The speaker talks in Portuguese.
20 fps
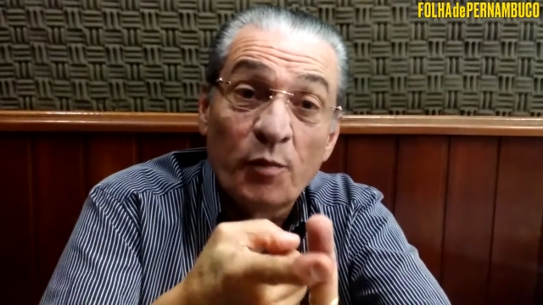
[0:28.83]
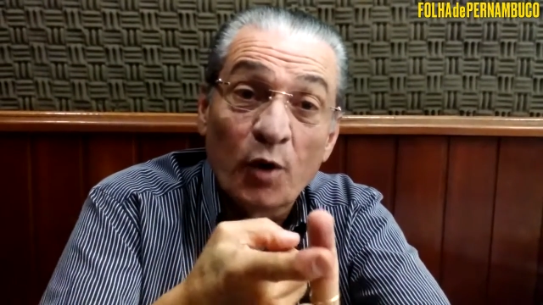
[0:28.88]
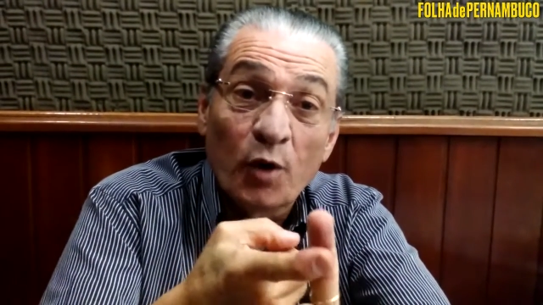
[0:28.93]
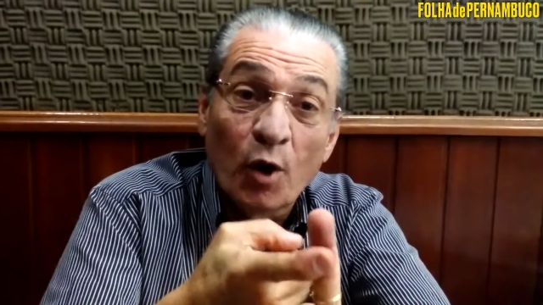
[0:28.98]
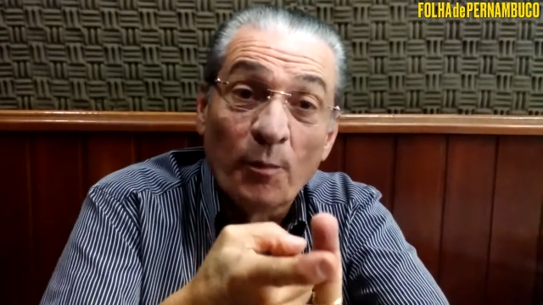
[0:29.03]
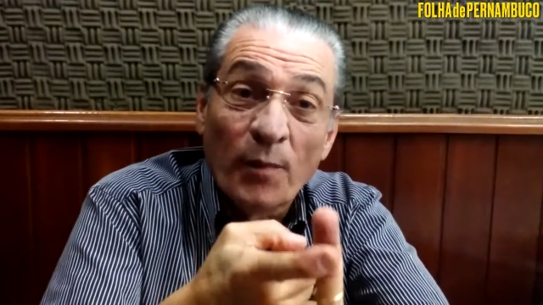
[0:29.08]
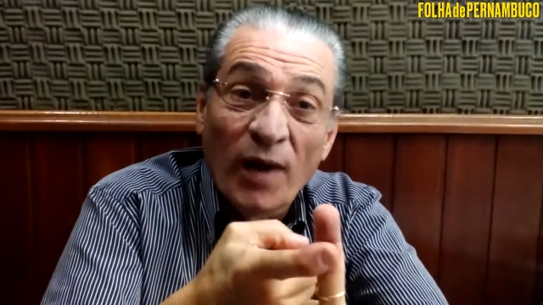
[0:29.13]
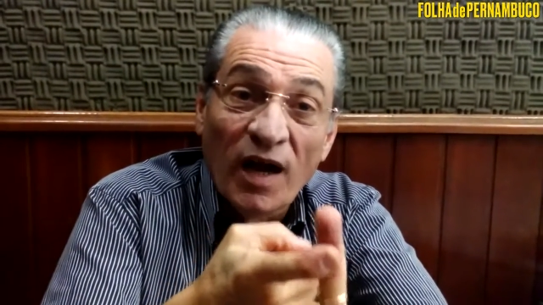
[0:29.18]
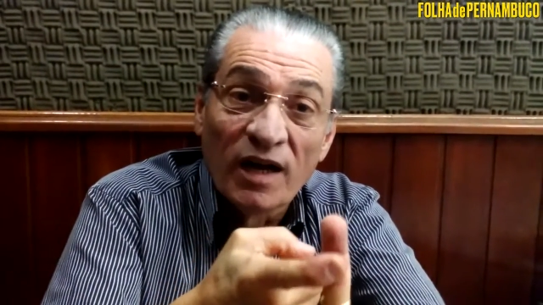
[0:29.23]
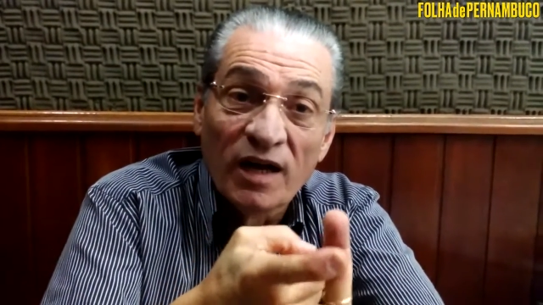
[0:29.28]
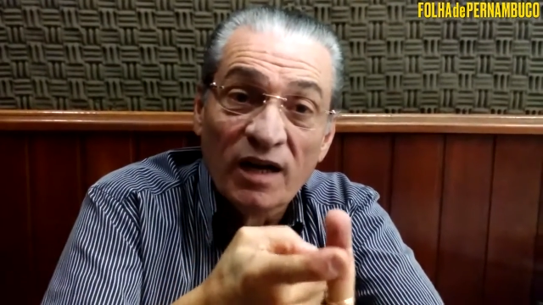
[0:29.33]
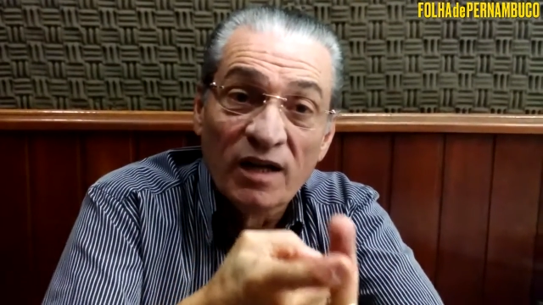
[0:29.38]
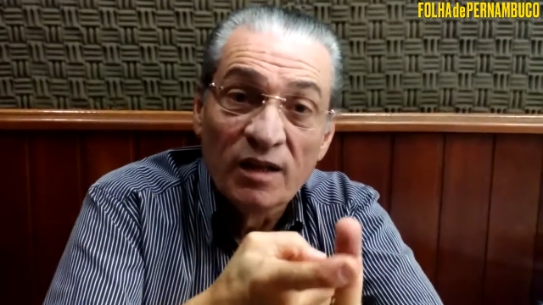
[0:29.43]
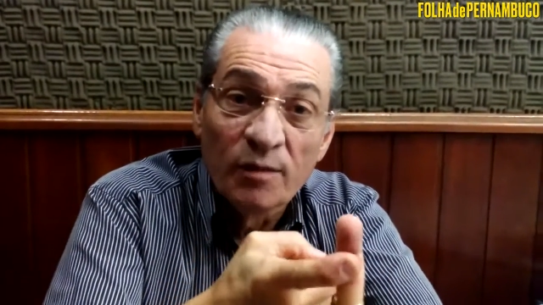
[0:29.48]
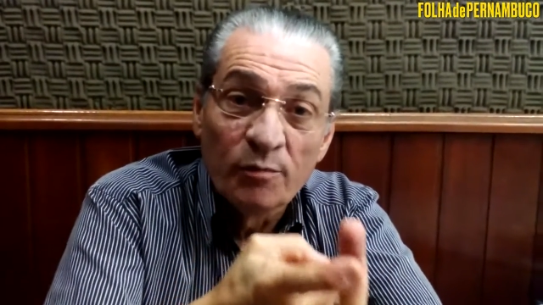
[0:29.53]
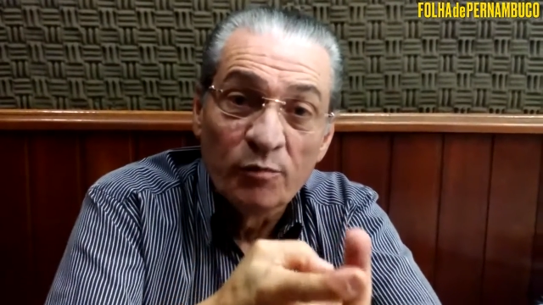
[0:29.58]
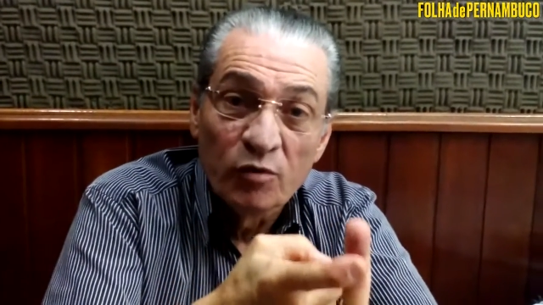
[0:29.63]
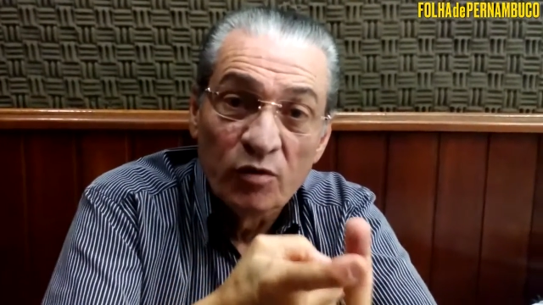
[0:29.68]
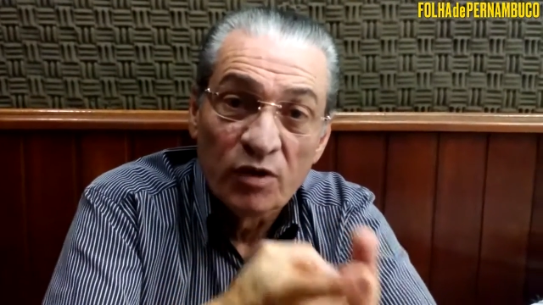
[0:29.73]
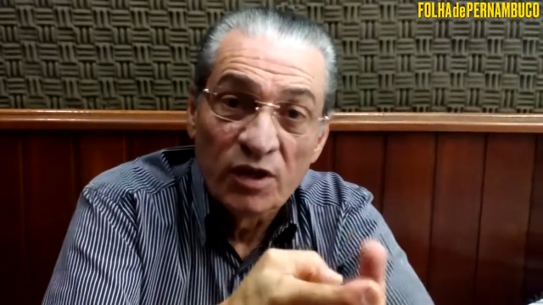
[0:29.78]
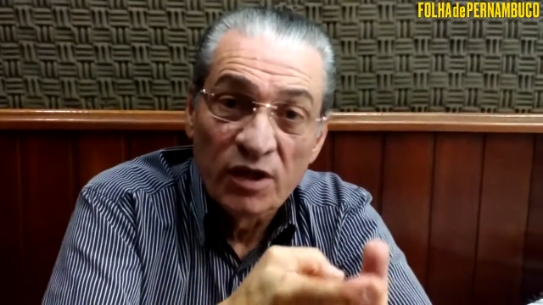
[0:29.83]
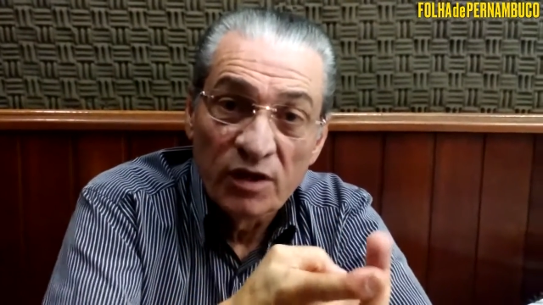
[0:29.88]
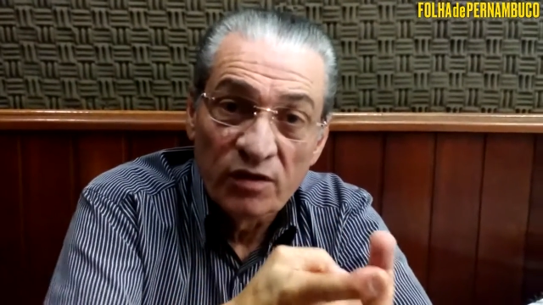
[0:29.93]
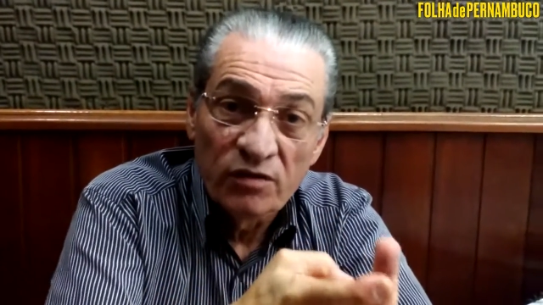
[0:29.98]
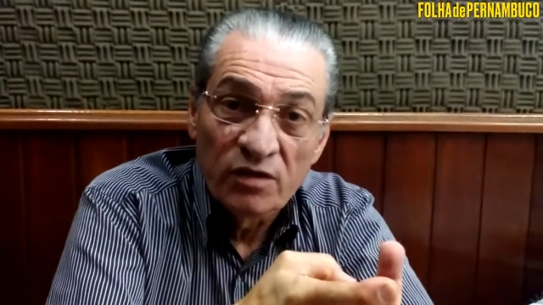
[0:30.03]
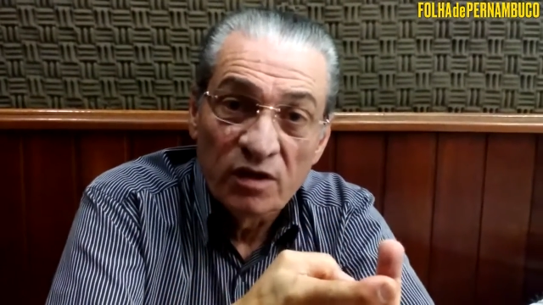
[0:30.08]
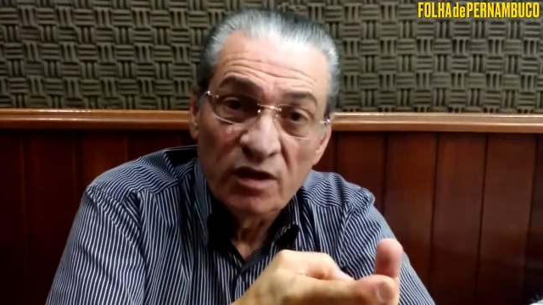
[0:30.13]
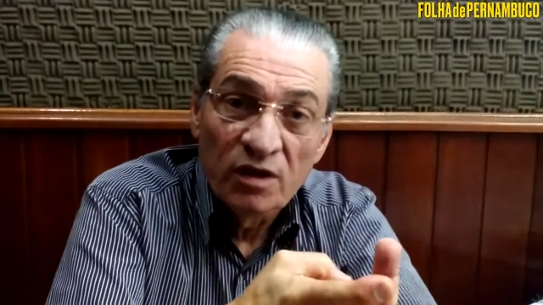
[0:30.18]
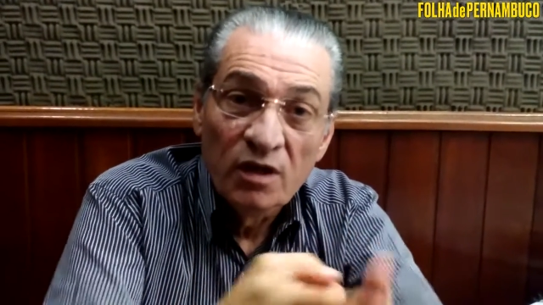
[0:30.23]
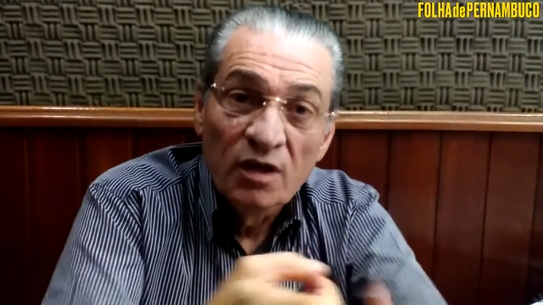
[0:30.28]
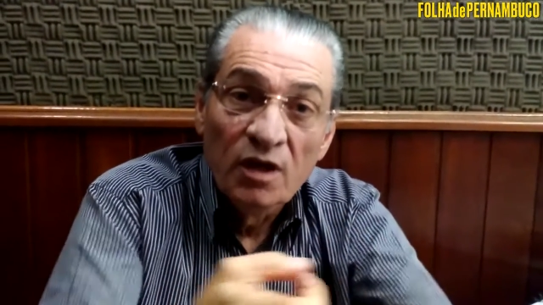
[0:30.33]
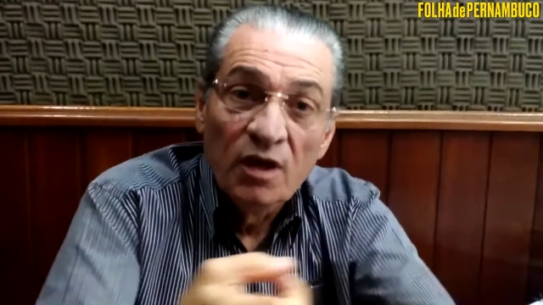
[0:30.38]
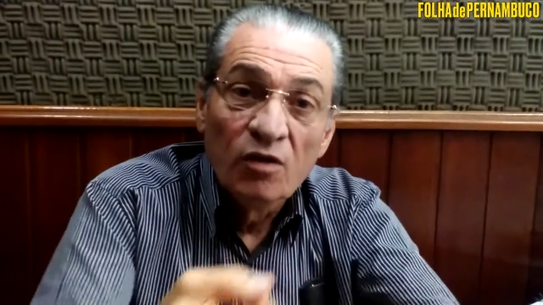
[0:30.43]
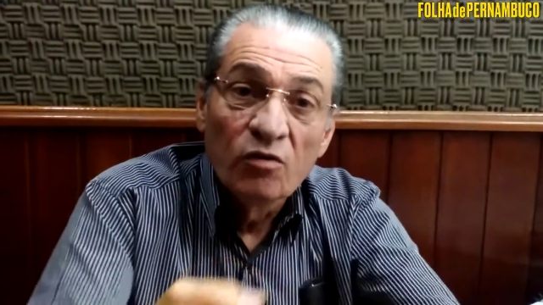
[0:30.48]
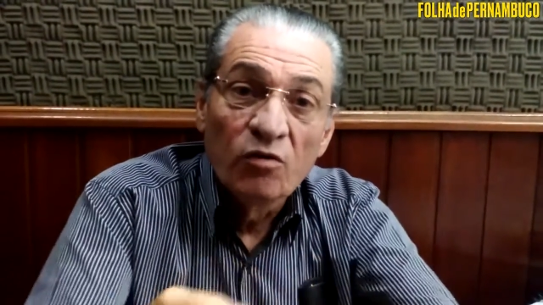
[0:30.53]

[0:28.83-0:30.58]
propaganda política,